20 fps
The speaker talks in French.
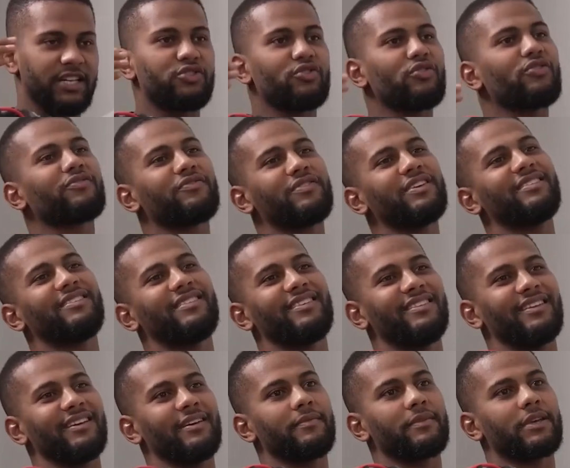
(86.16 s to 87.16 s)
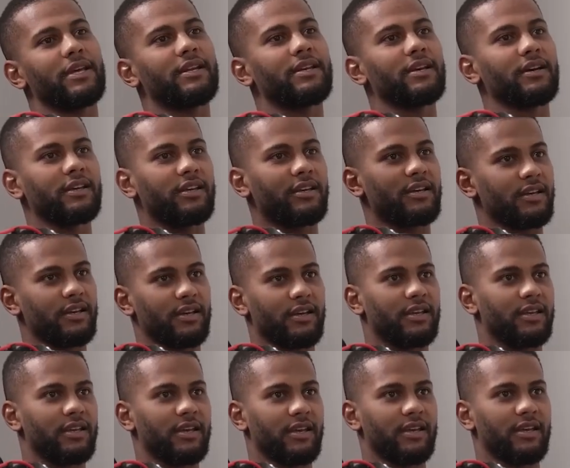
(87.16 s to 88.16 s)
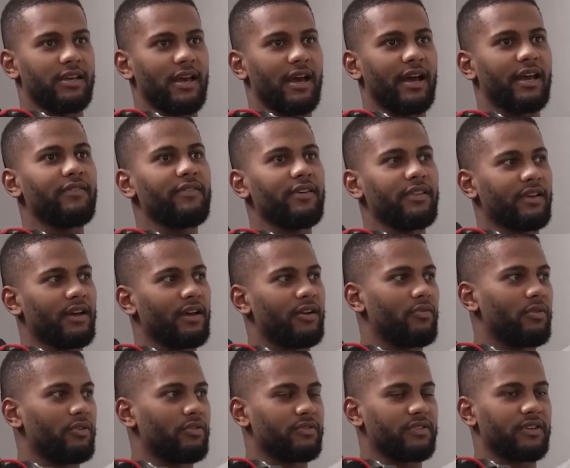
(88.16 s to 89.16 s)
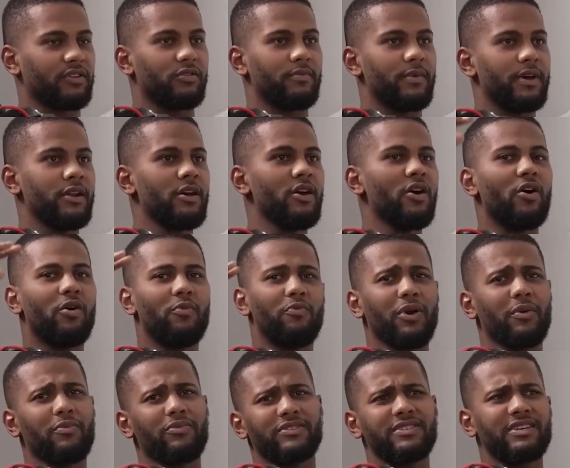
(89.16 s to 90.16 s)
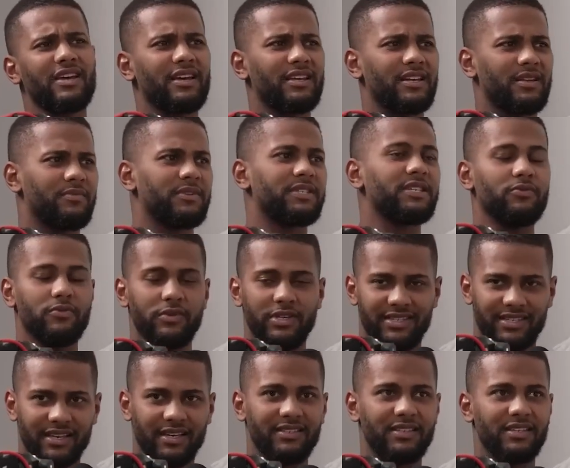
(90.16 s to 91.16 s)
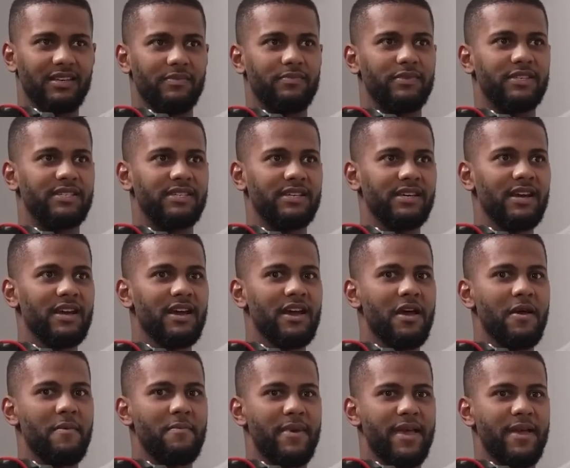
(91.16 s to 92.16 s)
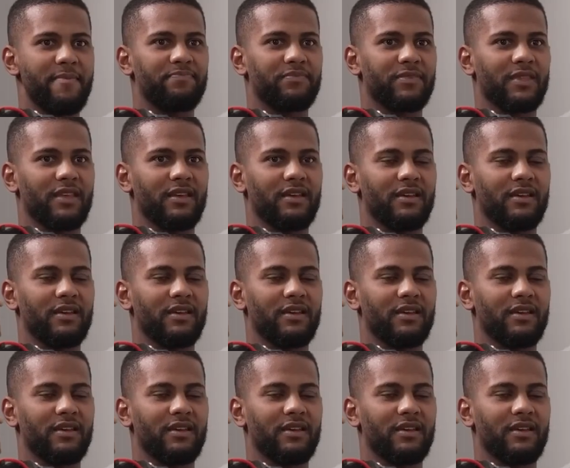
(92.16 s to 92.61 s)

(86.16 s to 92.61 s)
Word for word: que les gens ont envie de t'aider. Quelqu'un hmm. qui, est, qui, arrivé très loin dans un domaine, hmm. on pourrait penser, ah, il est busy. Oui, certes, il est busy, mais.